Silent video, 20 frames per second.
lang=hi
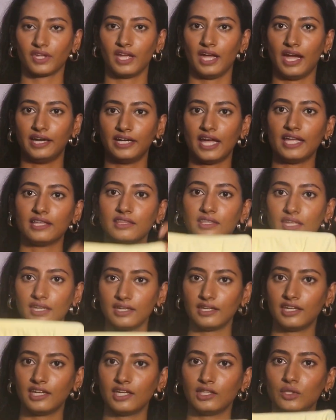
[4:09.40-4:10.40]
एंड आई थिंक
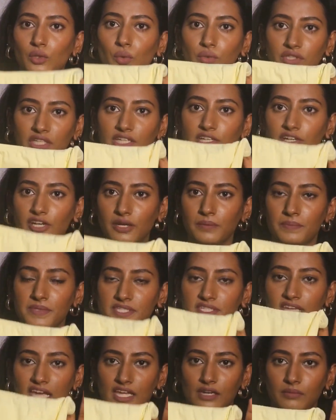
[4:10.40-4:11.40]
ये धोती ड्रेप
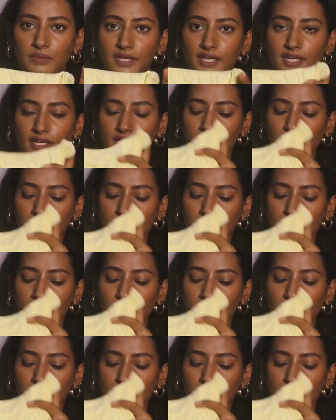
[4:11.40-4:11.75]
स्टाइल में है